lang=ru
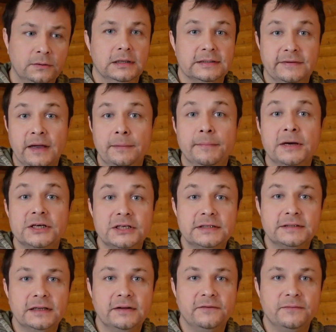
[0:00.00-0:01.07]
Своим
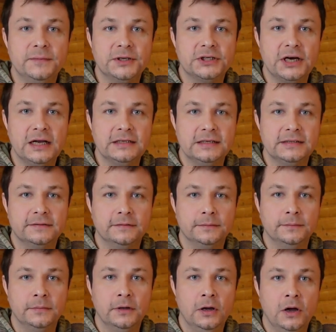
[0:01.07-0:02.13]
божественным
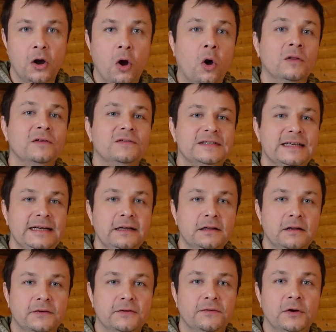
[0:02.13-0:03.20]
вмешательством Он
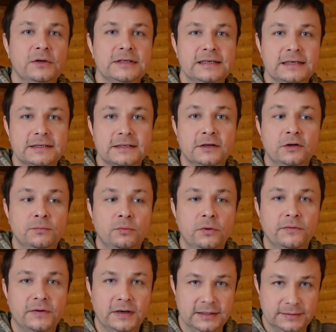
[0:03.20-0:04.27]
вселил в твое сердце
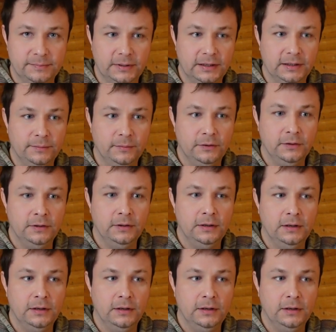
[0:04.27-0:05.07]
любовь к избранному